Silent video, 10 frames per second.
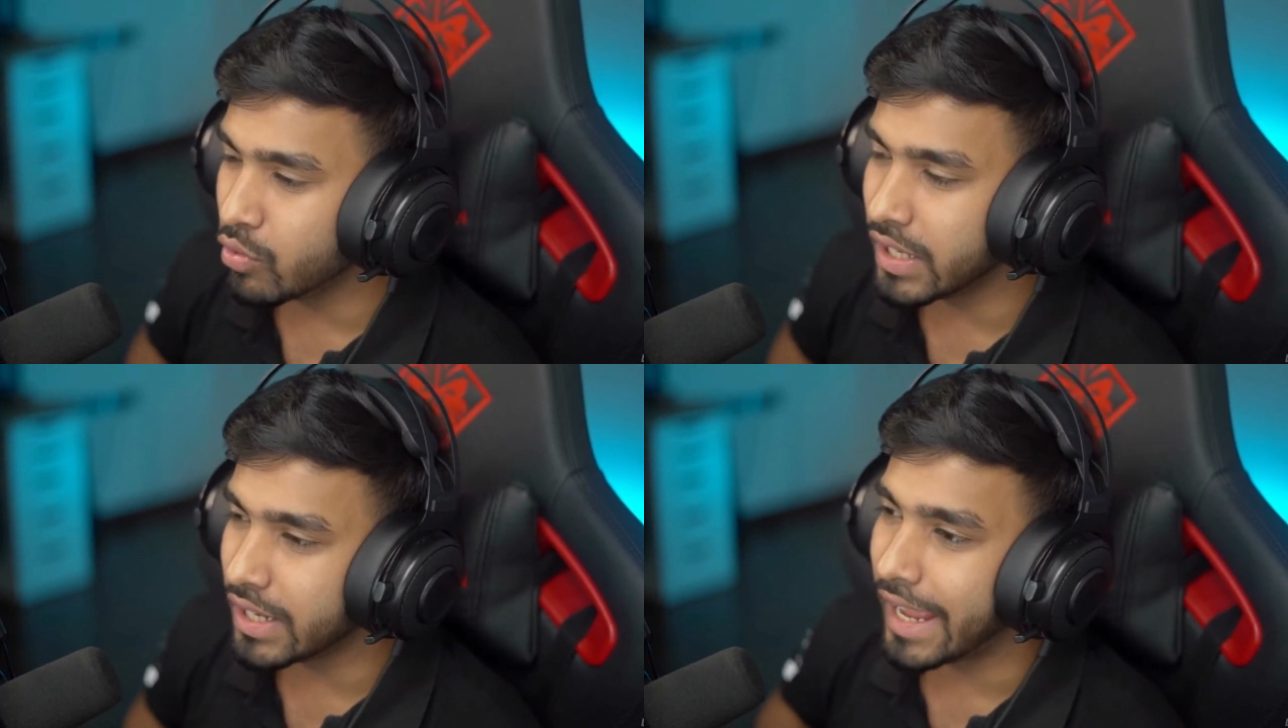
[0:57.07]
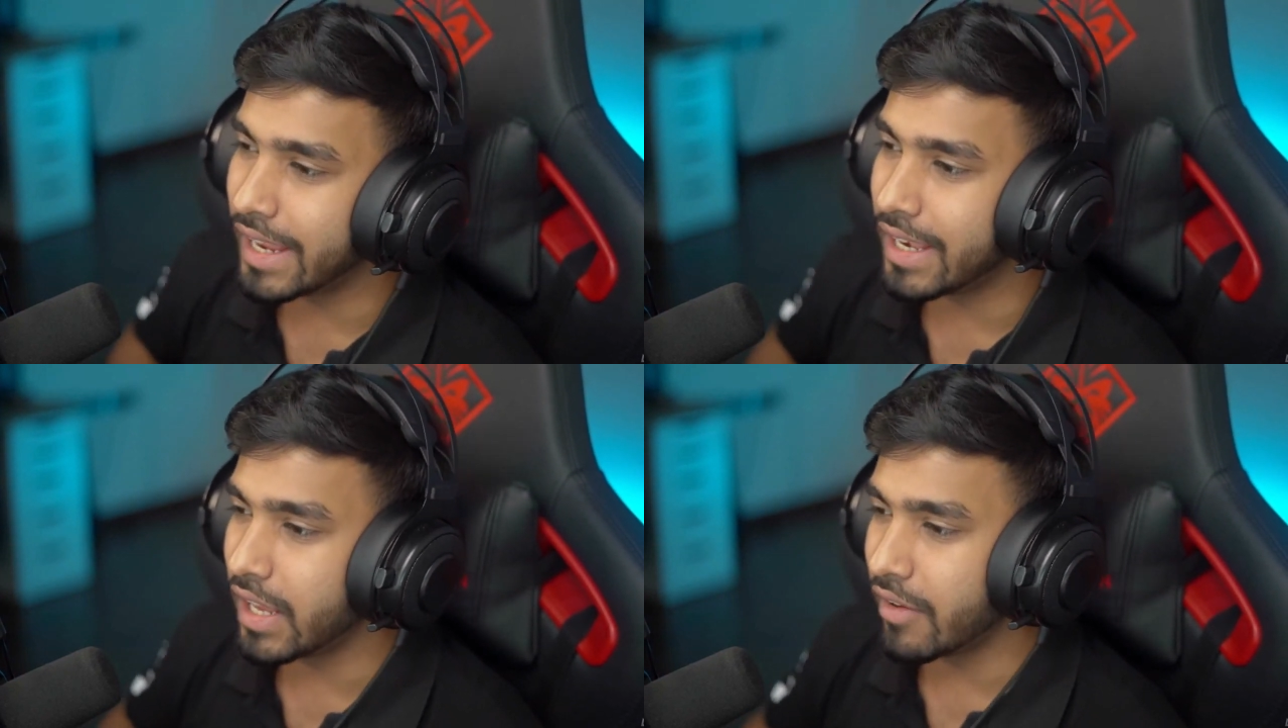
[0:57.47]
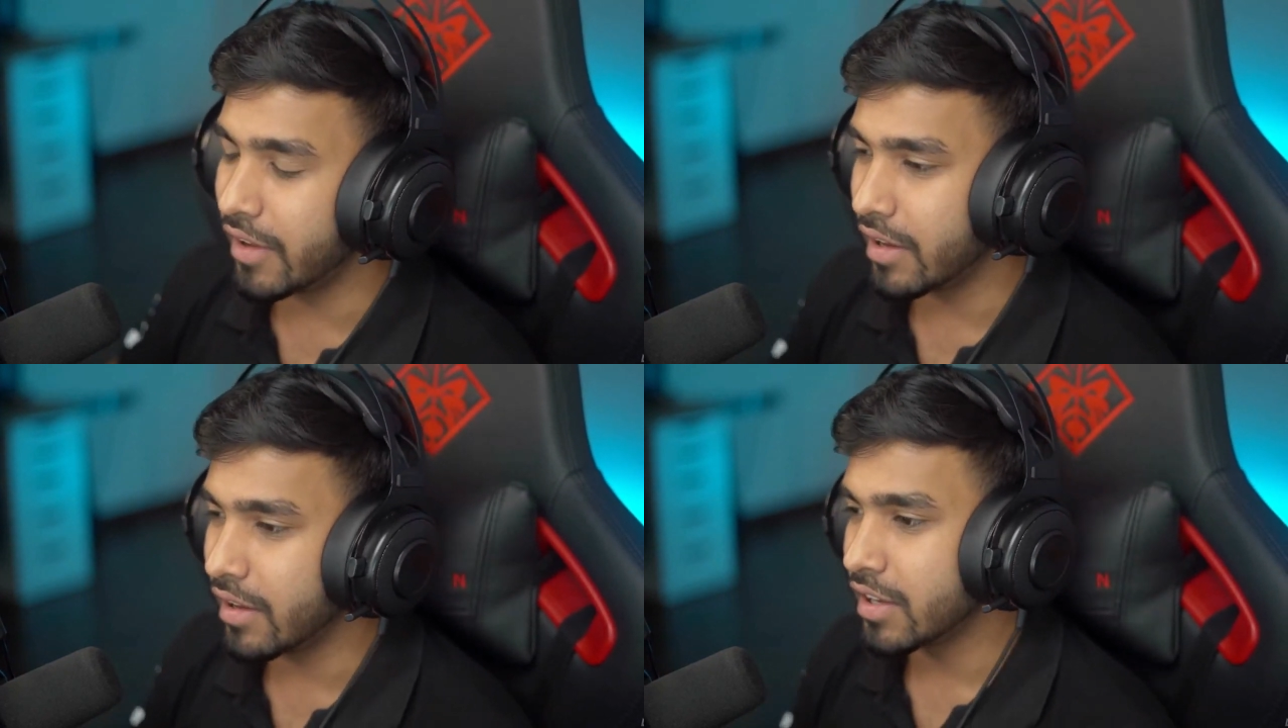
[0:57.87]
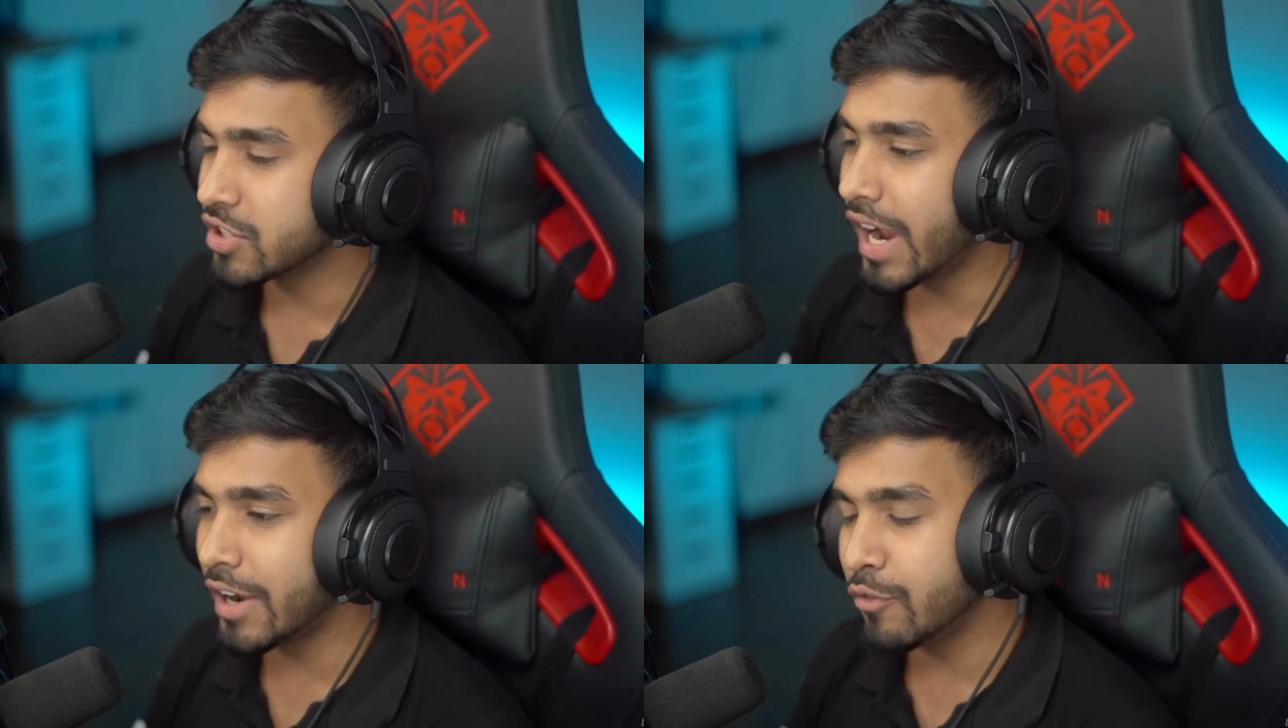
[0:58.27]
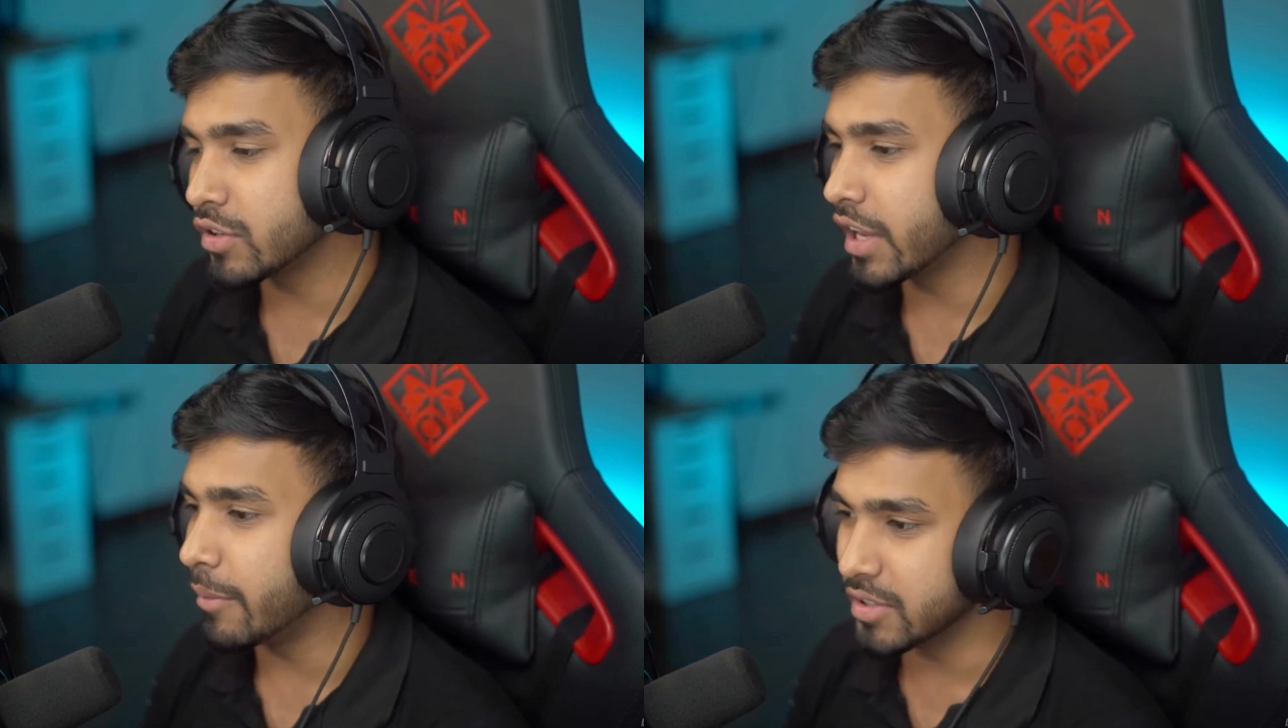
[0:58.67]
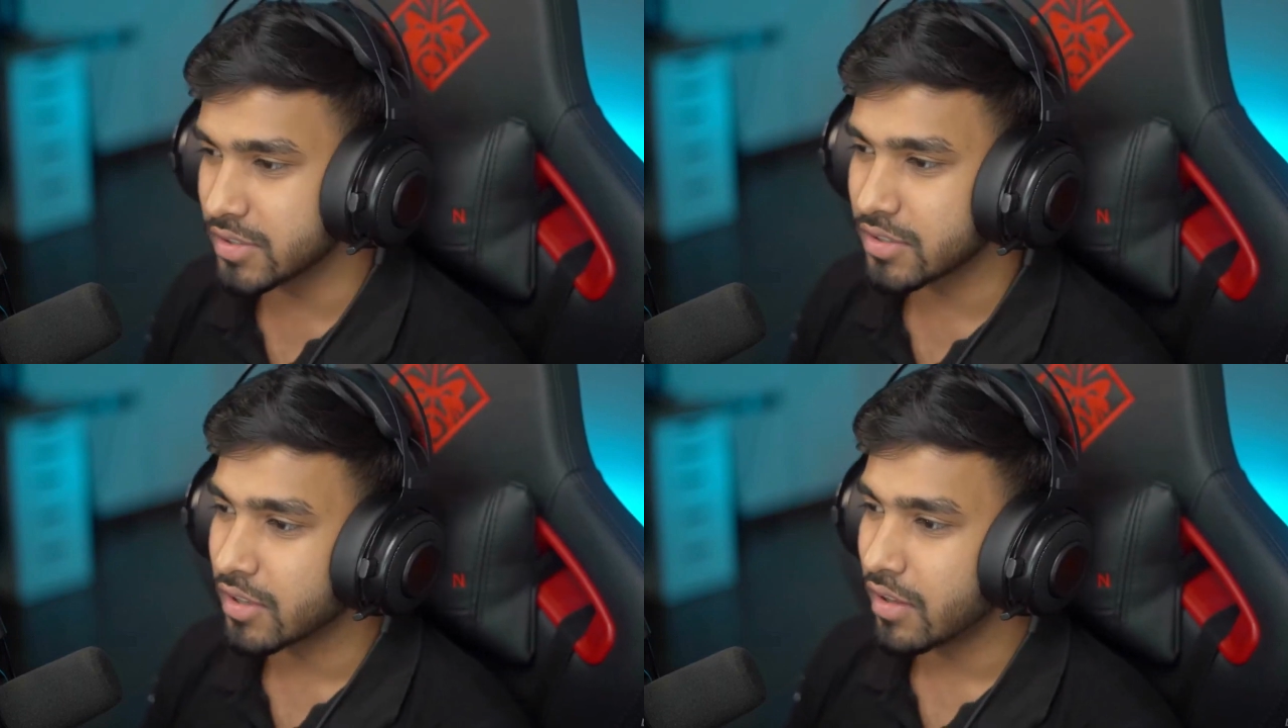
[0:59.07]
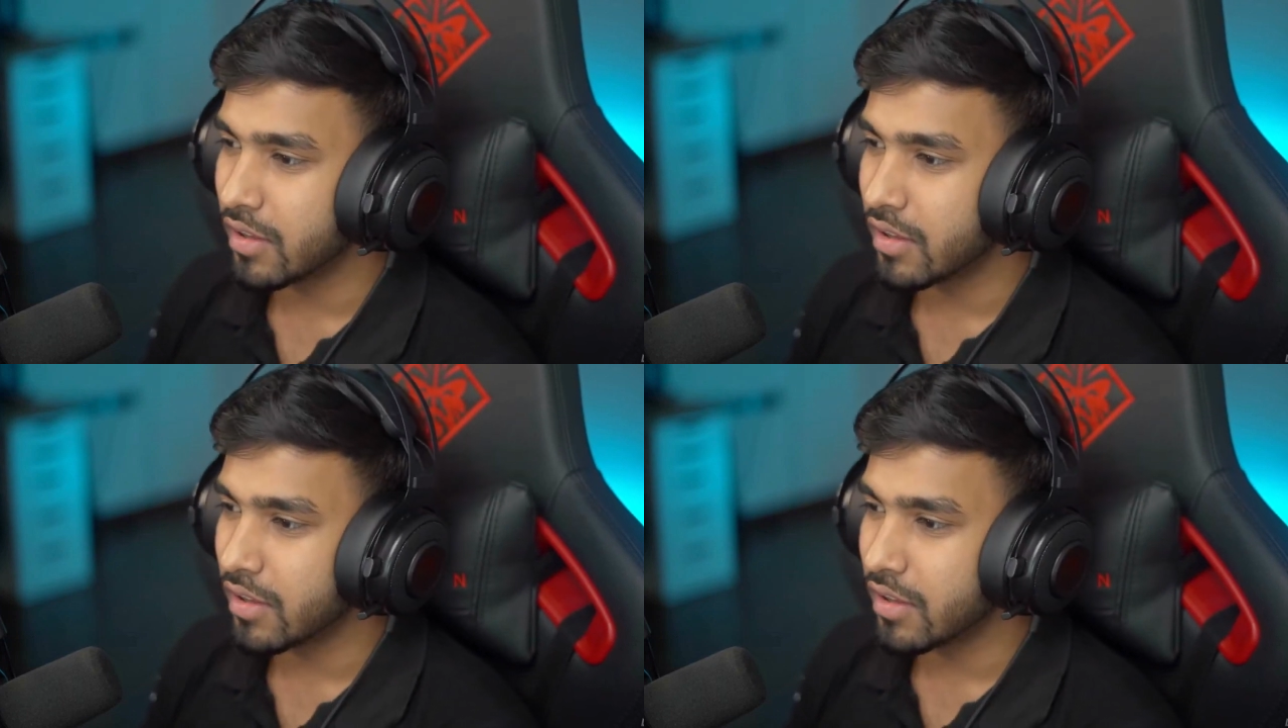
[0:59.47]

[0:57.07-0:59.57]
खुद एक लाइन लिखी हुई है चैट फॉर गेमर्स